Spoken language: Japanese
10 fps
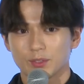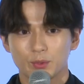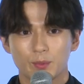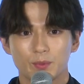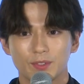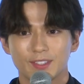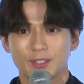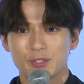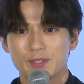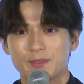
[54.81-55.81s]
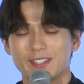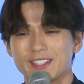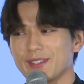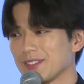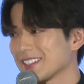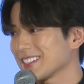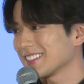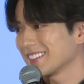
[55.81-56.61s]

とても楽しみにしてます。